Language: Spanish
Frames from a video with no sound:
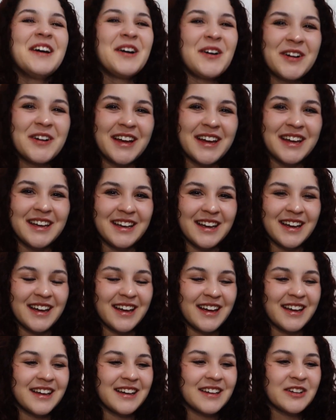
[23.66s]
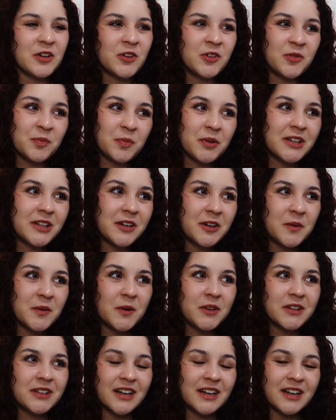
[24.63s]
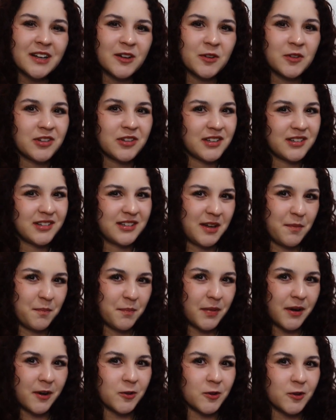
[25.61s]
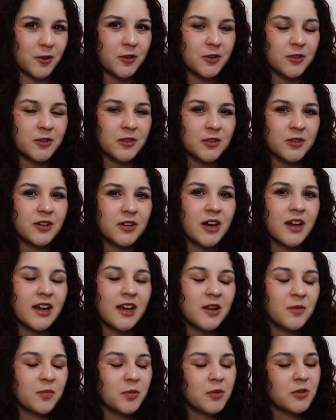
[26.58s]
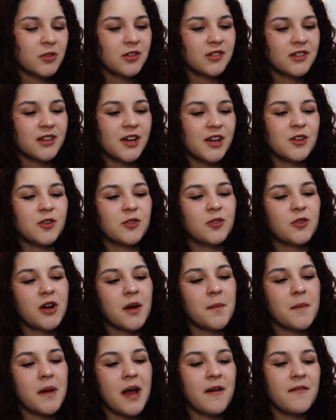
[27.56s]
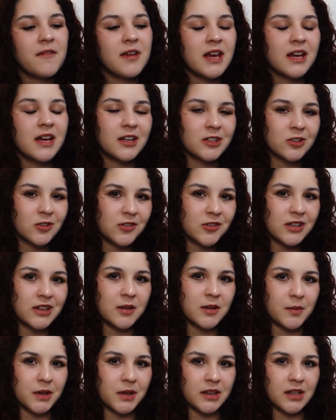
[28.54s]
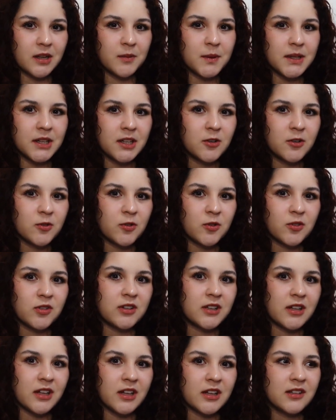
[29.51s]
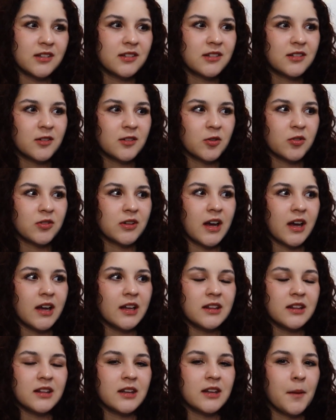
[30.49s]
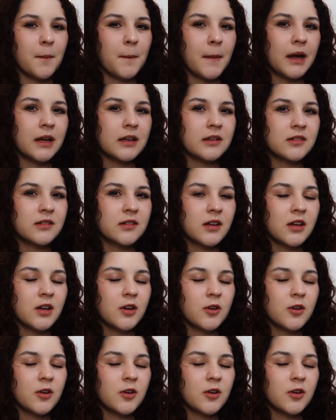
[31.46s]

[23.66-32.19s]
ok, eh, no exponer como tal, o sea, sí, pero no el punto es que yo nunca me he abierto sentimentalmente con ustedes, o sea, en temas,